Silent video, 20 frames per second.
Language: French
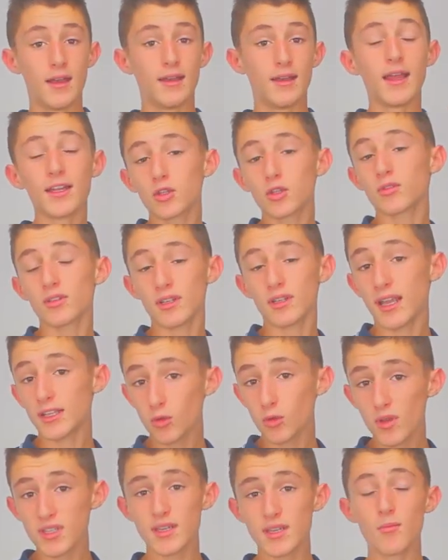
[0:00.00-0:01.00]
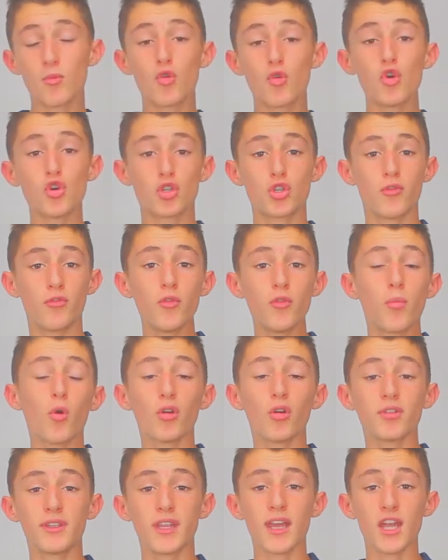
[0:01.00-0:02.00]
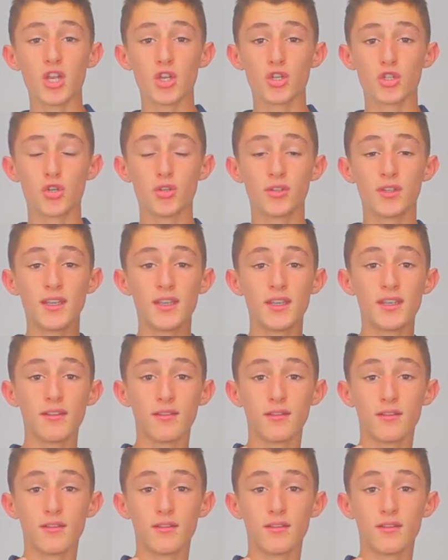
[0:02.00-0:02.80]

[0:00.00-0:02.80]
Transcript: La, troisième couche vous protège des